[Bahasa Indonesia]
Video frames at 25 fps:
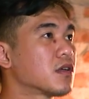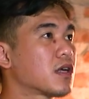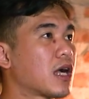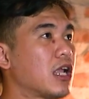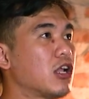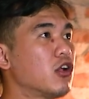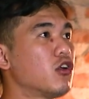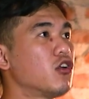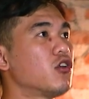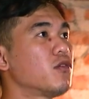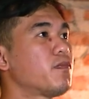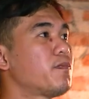
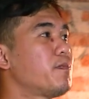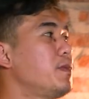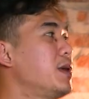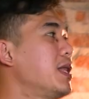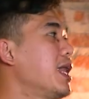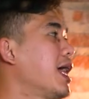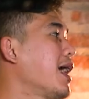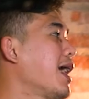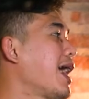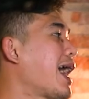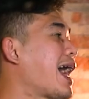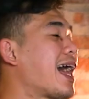kalau lu
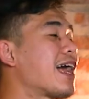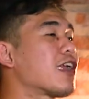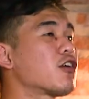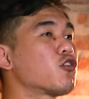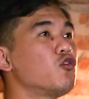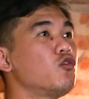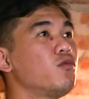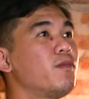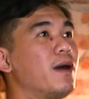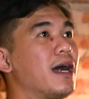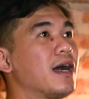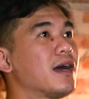bilang
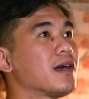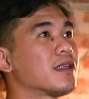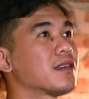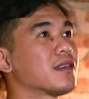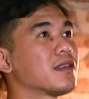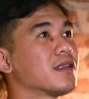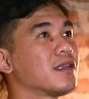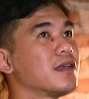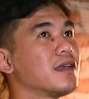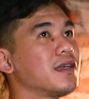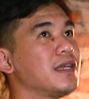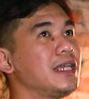ngaruh banget
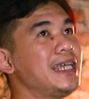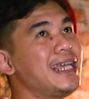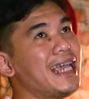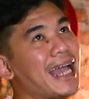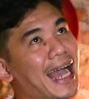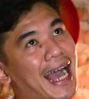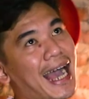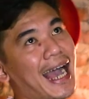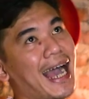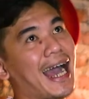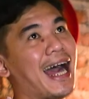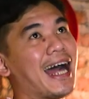
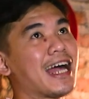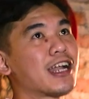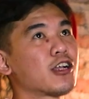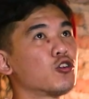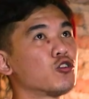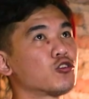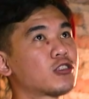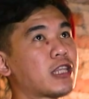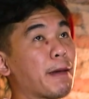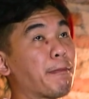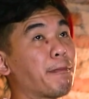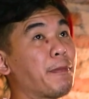iya
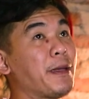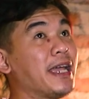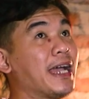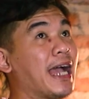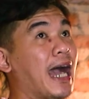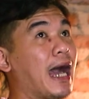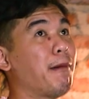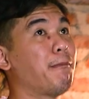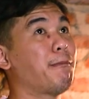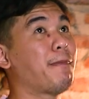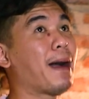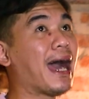ngaruh tapi
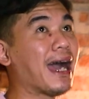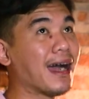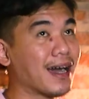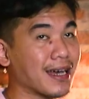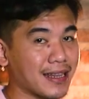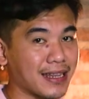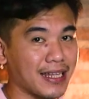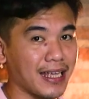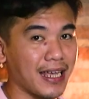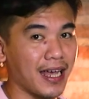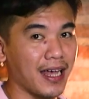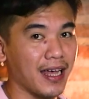nggak
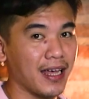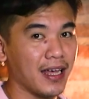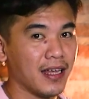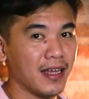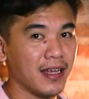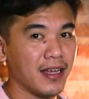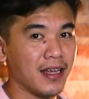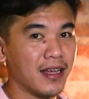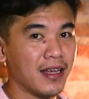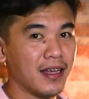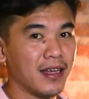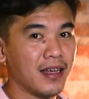banget ya
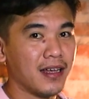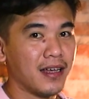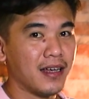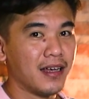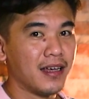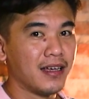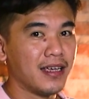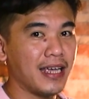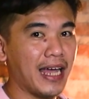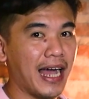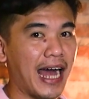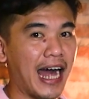
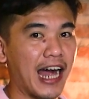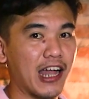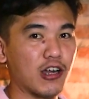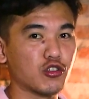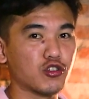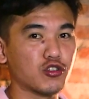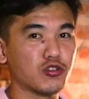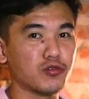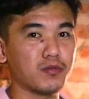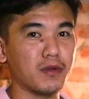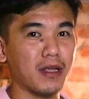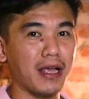yang
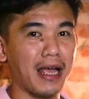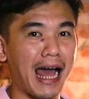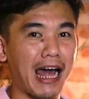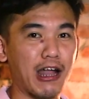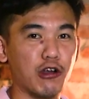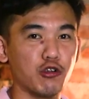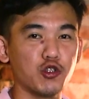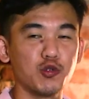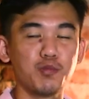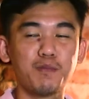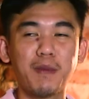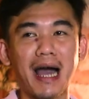harus
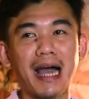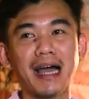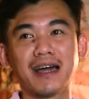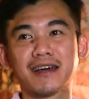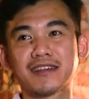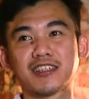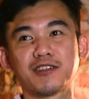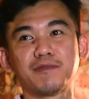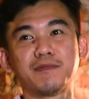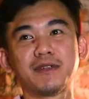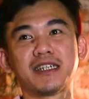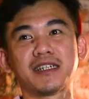harus
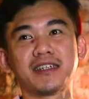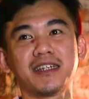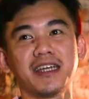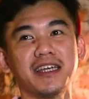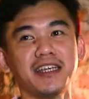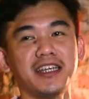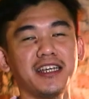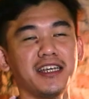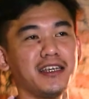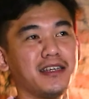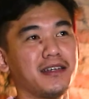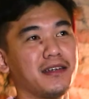banget sebenarnya
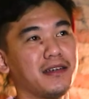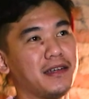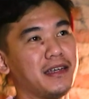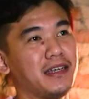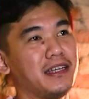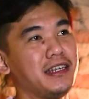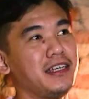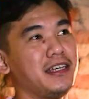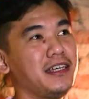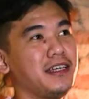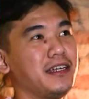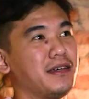ini
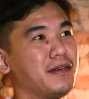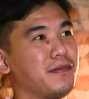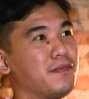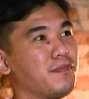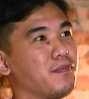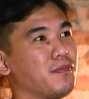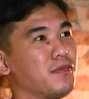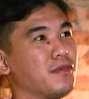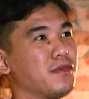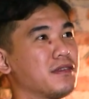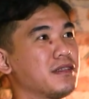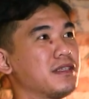ini
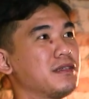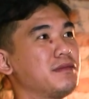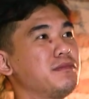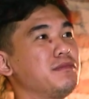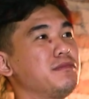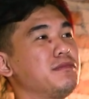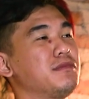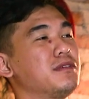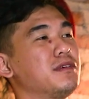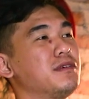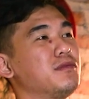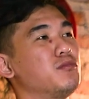
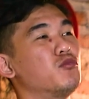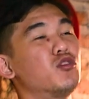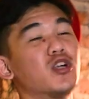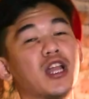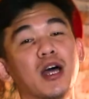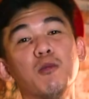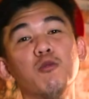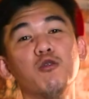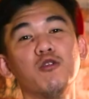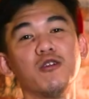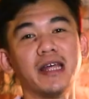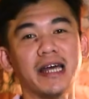
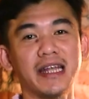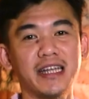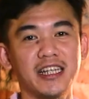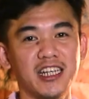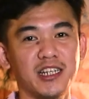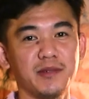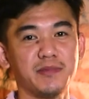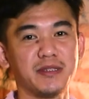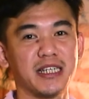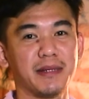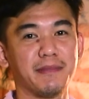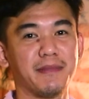mudah-mudahan
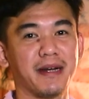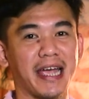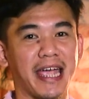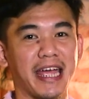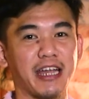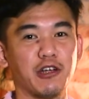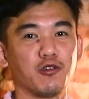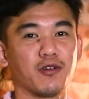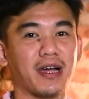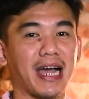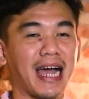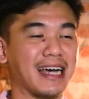ini bisa
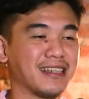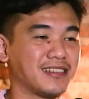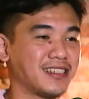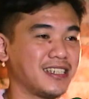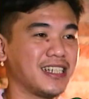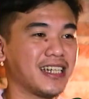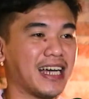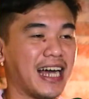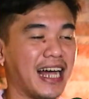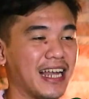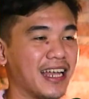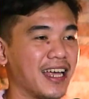
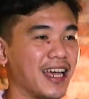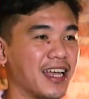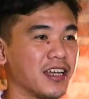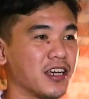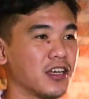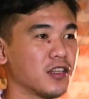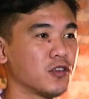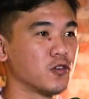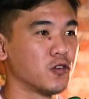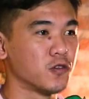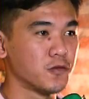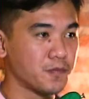mengedukasi kalian
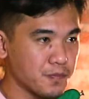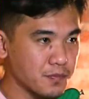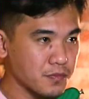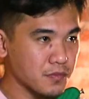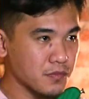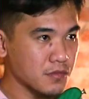gitu